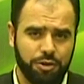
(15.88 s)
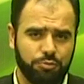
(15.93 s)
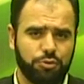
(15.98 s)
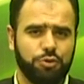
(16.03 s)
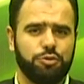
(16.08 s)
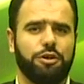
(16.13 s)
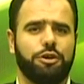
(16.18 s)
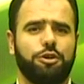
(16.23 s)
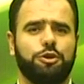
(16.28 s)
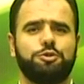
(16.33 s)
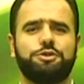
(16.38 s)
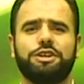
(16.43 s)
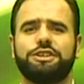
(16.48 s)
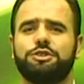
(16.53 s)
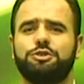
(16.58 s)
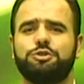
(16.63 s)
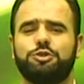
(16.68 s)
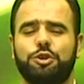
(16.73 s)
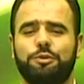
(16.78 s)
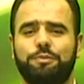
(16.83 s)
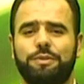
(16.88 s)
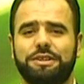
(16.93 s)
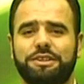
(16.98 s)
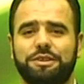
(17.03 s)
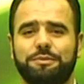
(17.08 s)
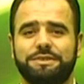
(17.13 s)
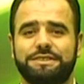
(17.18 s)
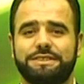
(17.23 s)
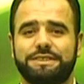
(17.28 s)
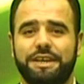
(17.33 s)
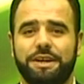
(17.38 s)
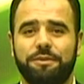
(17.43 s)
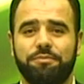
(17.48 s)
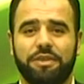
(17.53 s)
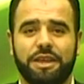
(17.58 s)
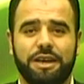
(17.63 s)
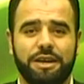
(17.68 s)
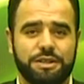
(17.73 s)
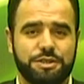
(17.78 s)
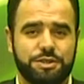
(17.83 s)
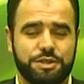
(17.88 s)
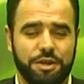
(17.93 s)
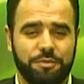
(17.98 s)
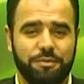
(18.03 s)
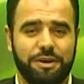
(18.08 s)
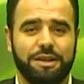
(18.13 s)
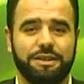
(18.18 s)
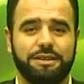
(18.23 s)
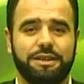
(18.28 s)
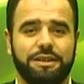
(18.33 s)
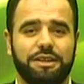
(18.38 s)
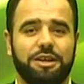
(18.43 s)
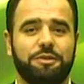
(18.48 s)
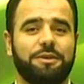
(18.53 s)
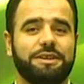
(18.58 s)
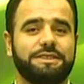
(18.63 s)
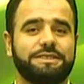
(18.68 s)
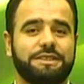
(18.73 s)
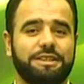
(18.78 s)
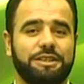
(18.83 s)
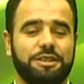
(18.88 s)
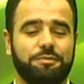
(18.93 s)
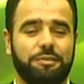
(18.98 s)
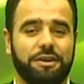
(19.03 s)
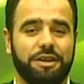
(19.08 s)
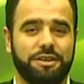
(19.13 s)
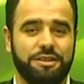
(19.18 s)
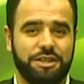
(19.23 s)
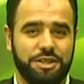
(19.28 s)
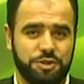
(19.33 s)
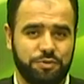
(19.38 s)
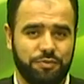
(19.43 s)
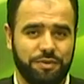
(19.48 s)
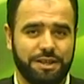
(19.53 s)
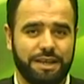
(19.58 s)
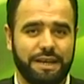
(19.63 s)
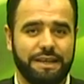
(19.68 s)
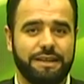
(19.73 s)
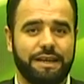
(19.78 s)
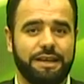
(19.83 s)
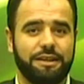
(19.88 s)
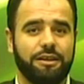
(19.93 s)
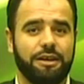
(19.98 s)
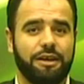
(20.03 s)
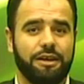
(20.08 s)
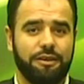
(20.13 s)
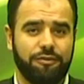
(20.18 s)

Bundan önceki sohbetimizde cemaatle namaz kılmayı teşvik eden